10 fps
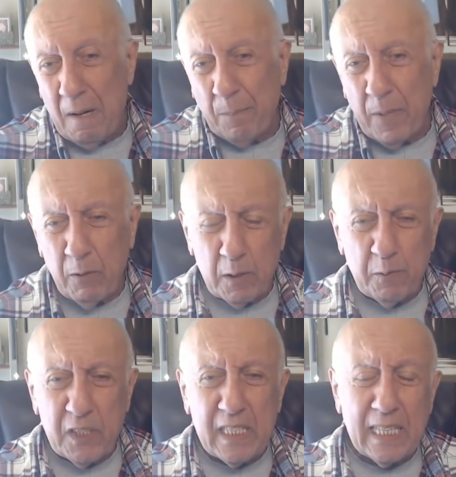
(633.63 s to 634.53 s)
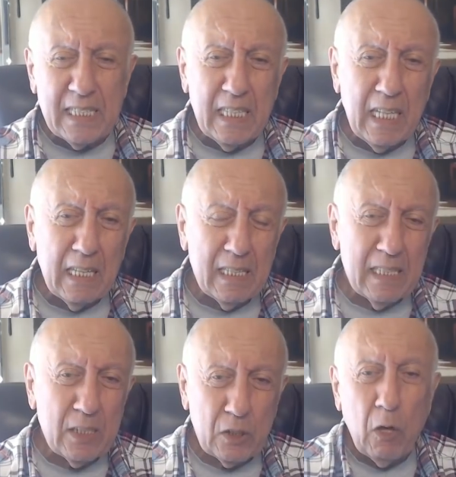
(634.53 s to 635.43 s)
И вот в центре
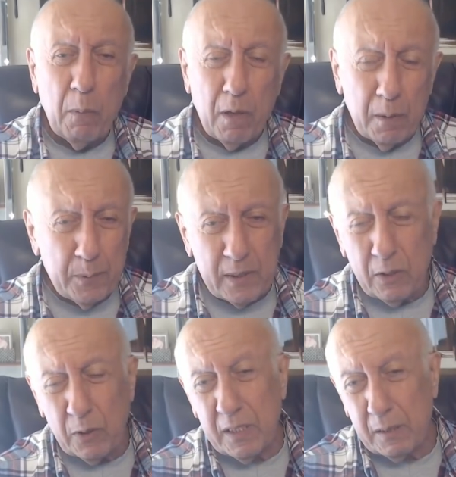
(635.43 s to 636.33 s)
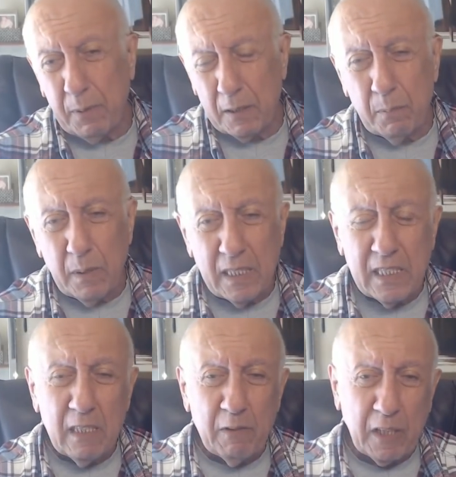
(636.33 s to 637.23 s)
suburbs, то есть
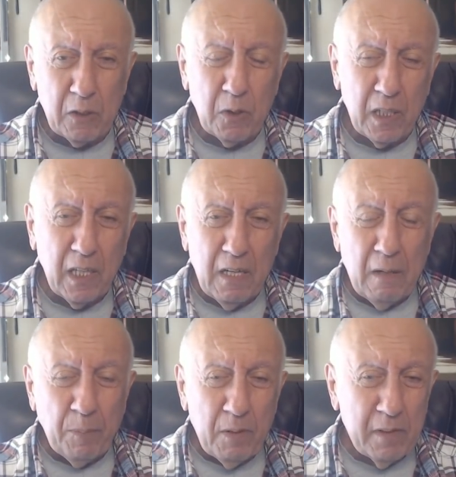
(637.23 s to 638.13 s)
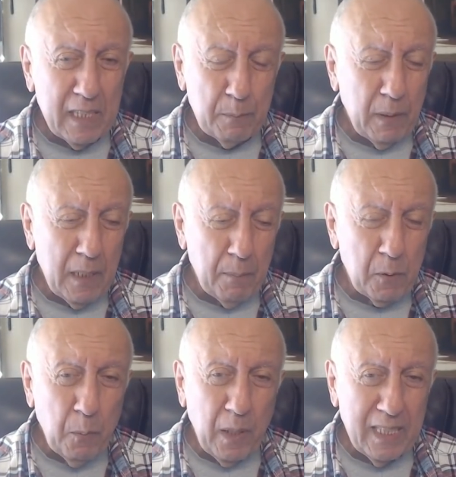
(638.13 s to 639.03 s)
предместий, в которых вы, господа,
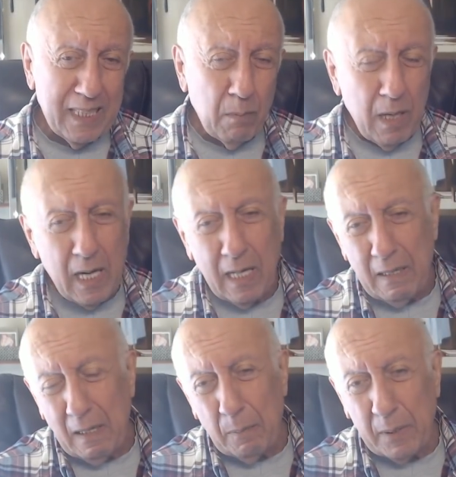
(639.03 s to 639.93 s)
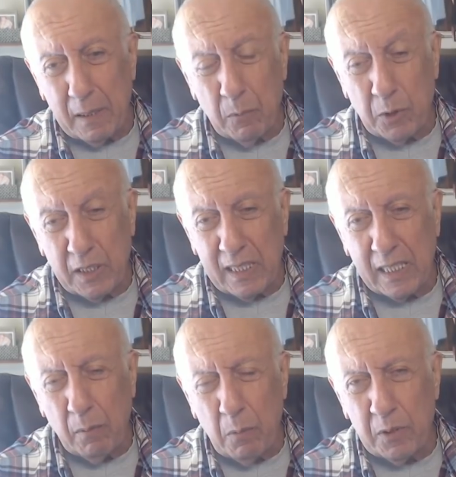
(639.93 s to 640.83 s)
покупали дома, потому что
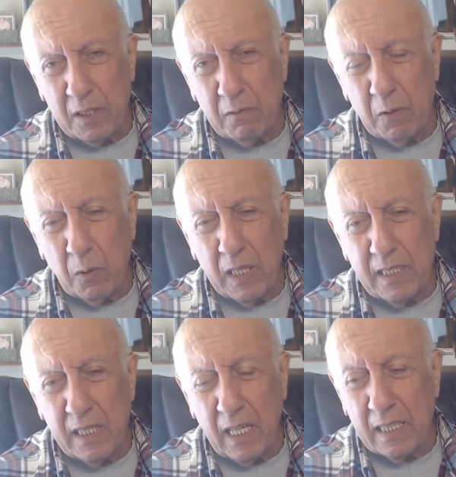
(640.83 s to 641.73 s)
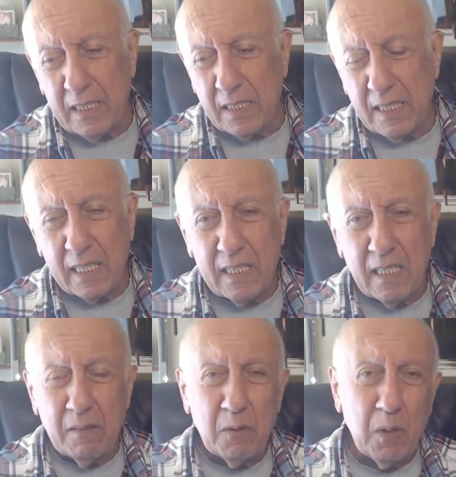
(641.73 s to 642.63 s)
таким образом вы уходили от
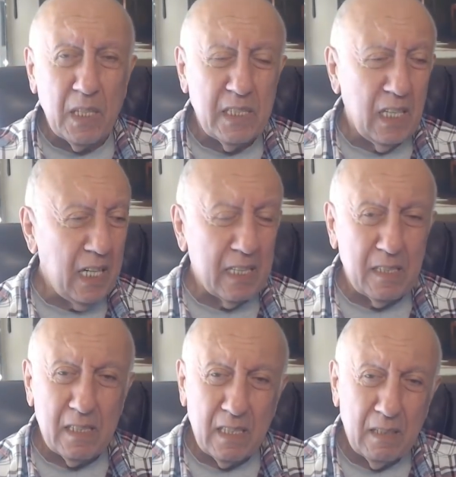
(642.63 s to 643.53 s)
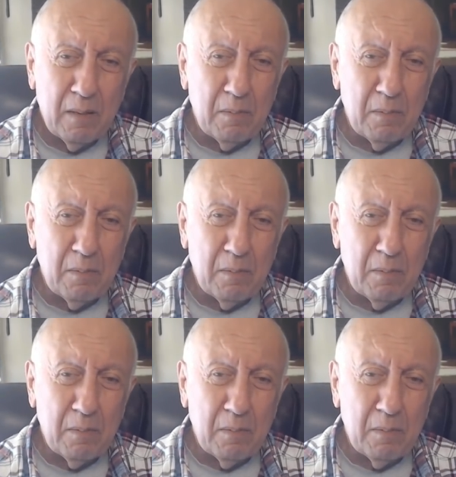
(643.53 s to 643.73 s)
тесноты, вы уходили от э,